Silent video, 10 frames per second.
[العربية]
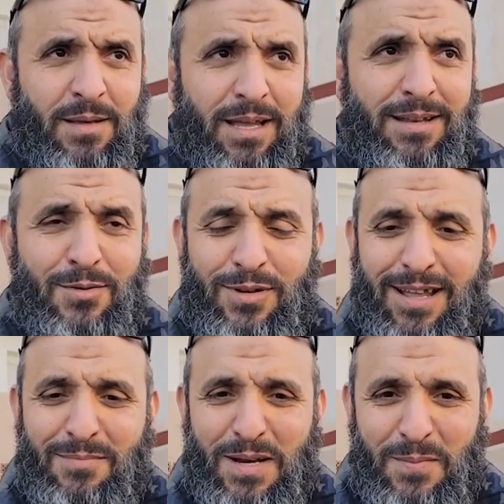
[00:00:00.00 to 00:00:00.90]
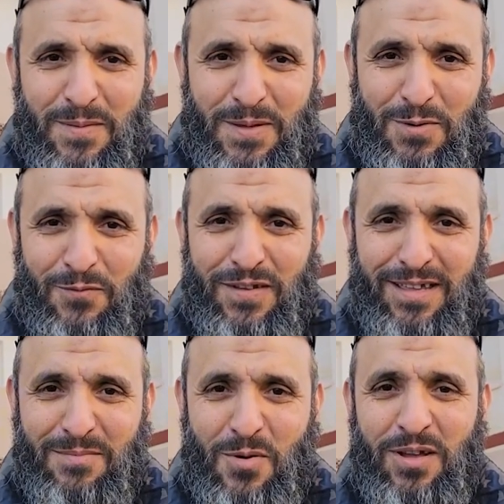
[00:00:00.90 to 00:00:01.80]
على كل حال مرحبا بكم
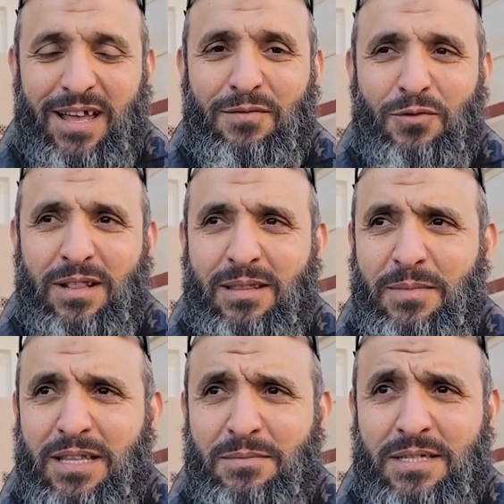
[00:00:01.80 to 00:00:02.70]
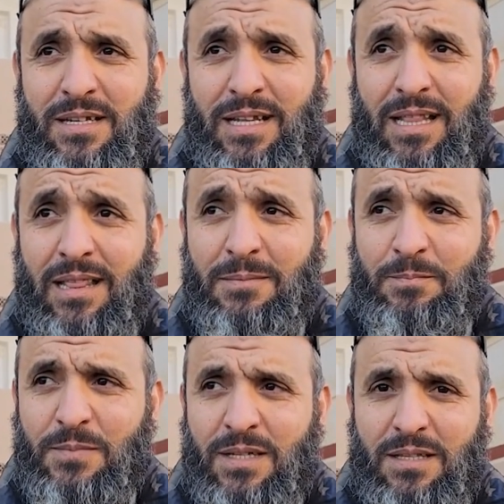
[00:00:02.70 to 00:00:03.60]
في موقع 1300 مسكن عدل
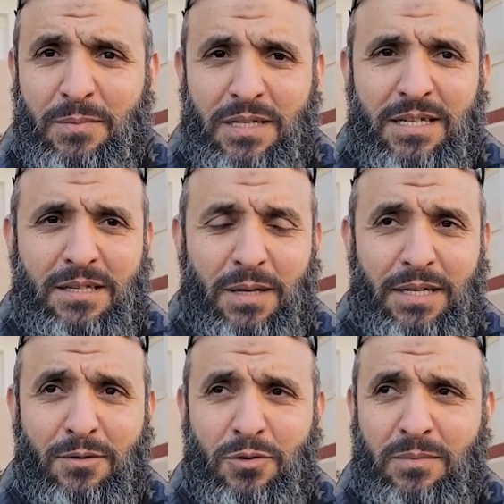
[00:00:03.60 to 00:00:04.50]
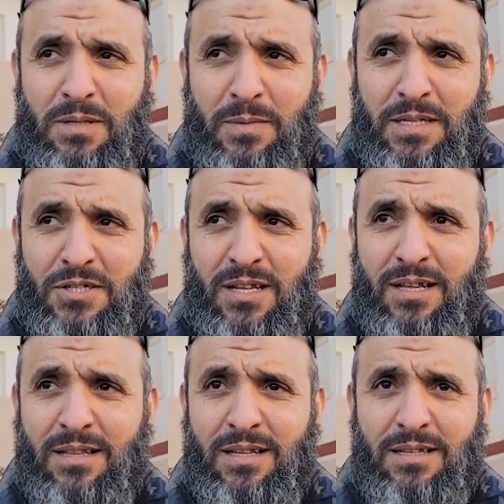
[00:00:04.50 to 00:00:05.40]
نتمنى احنا كنا متمنين ان شاء
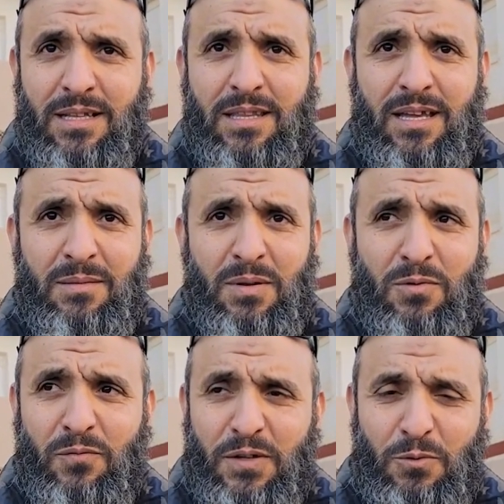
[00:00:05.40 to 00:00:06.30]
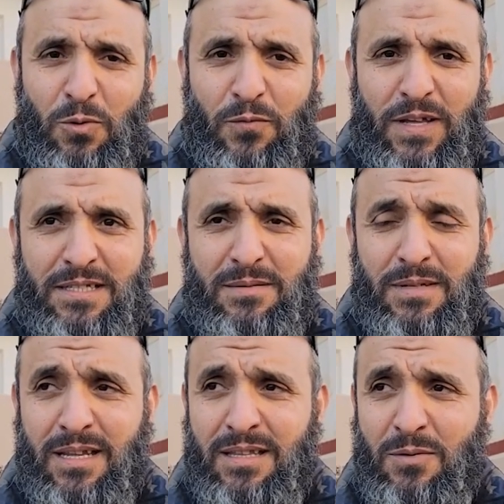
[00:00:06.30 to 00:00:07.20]
الله نلتقي بكم في ظروف احسن
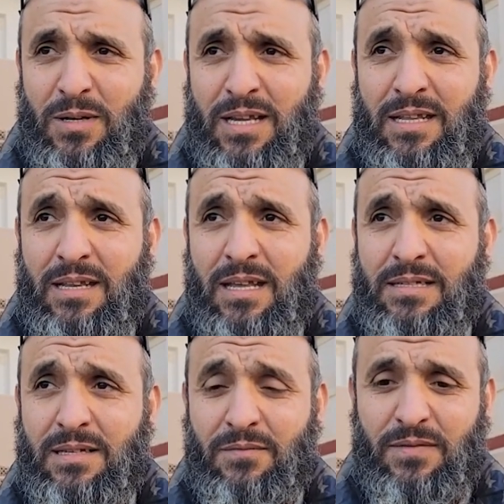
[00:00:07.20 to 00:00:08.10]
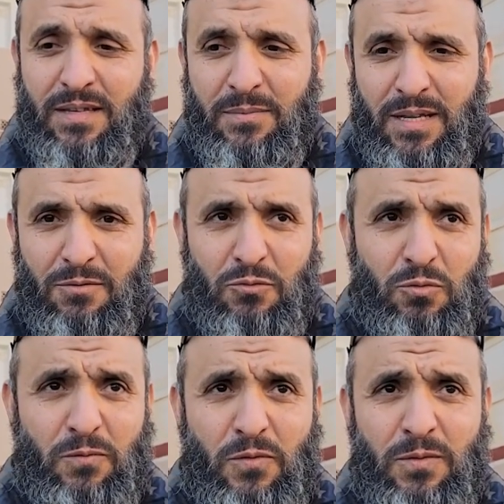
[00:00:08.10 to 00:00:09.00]
من هذه ولكن للاسف كما راكم
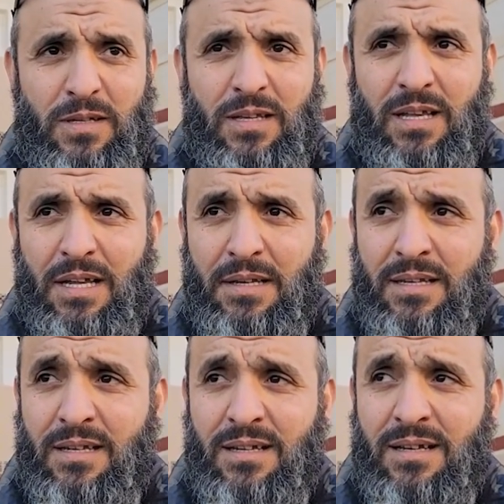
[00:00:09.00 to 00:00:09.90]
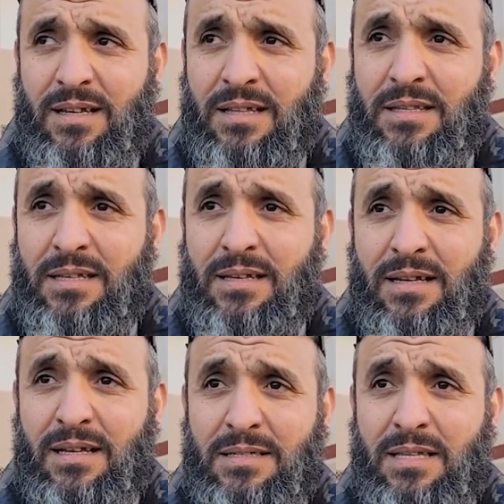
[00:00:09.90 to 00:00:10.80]
تشوفوا حنايا
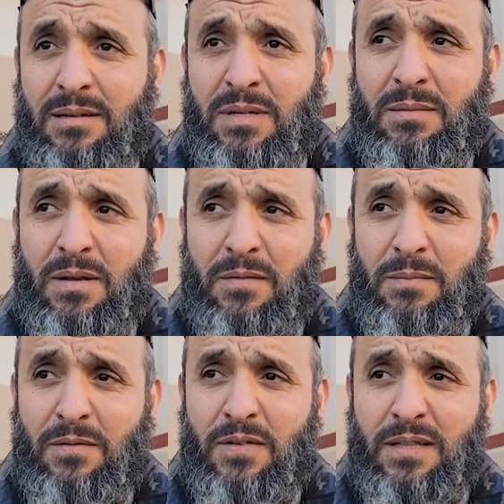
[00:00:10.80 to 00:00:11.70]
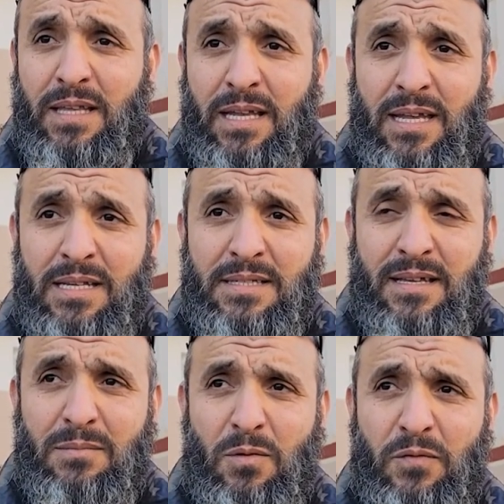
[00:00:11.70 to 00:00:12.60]
دينا استلمنا مفاتيح كان اللي
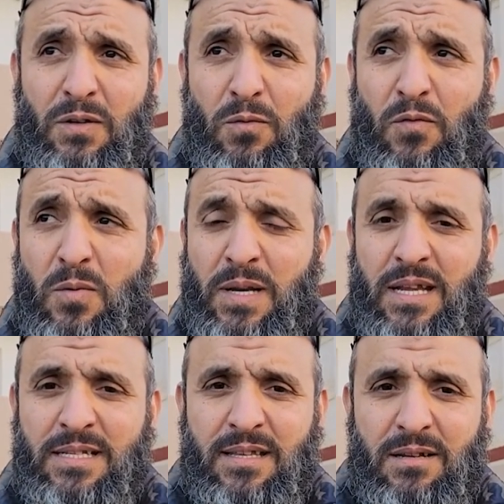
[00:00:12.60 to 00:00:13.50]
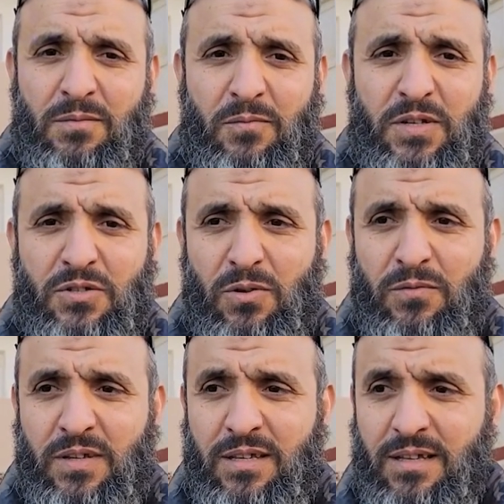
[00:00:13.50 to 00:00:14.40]
استلمهم في نوفمبر كان اللي استلمهم في
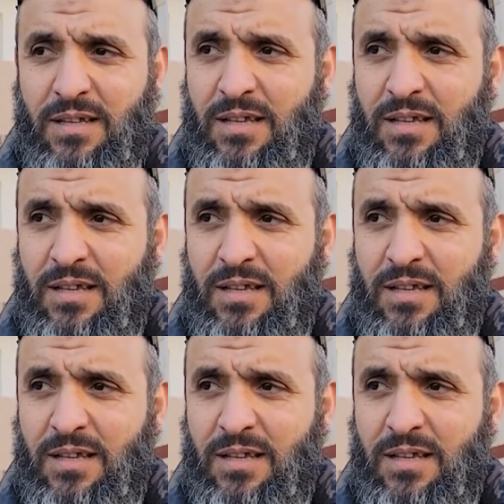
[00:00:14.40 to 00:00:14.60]
جونفي